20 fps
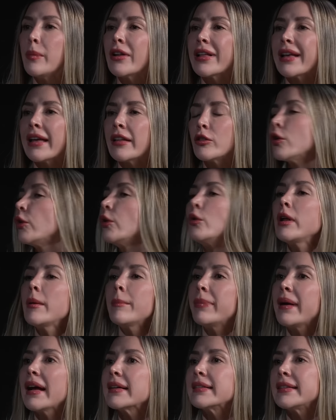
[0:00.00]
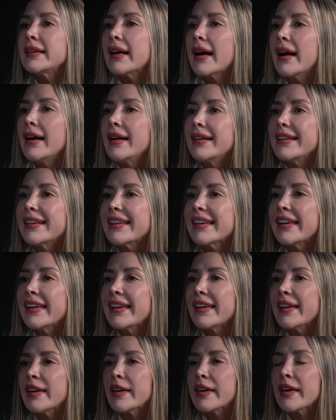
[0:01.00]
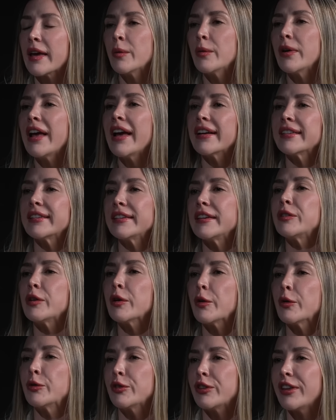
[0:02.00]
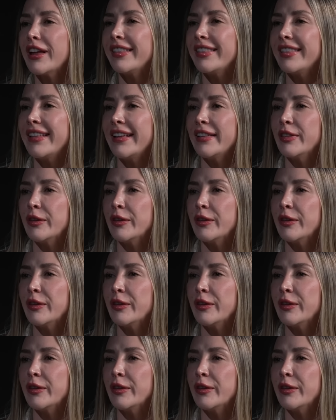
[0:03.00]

porque todo es una práctica y, es un ejercicio constante.